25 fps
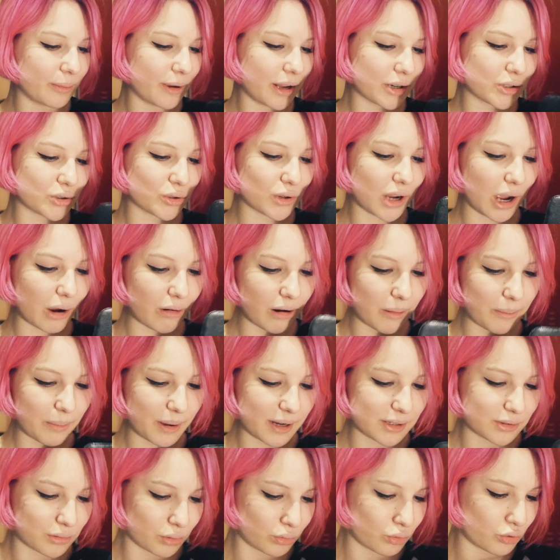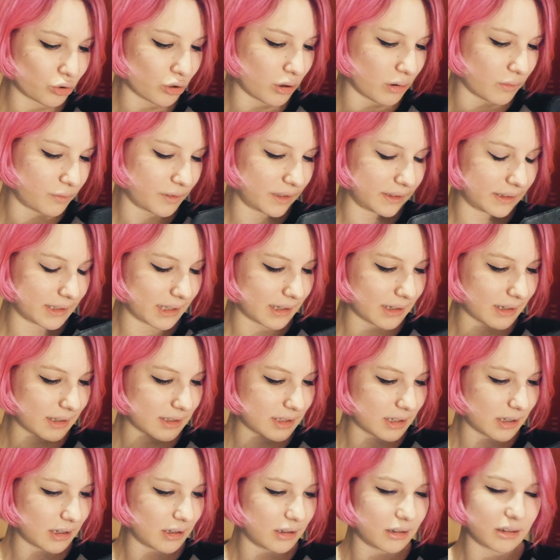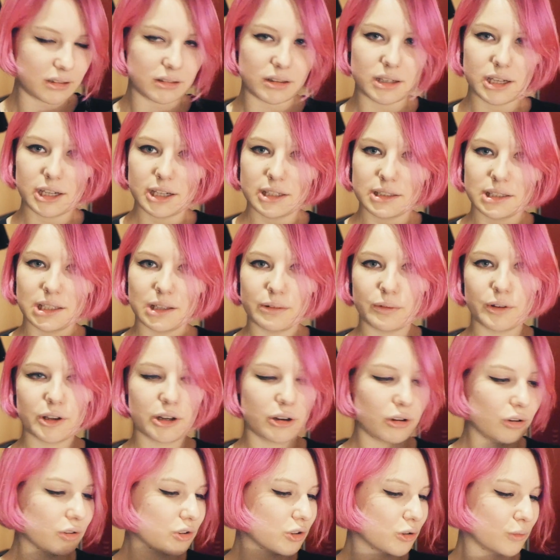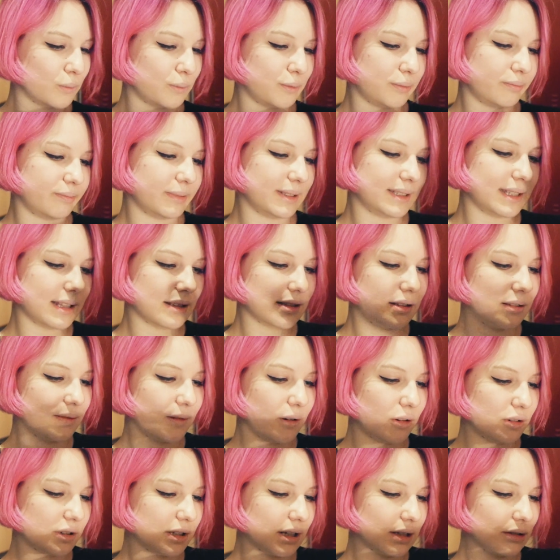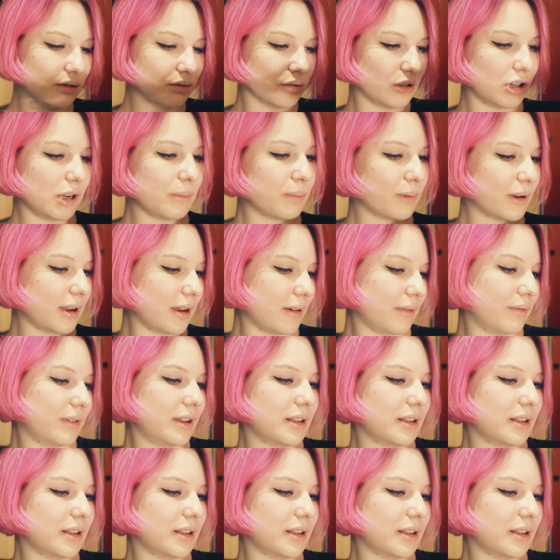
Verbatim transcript: bo ja szukałam bardzo dużo go w internecie i niewiele osób zdecydowało się na tą torebkę,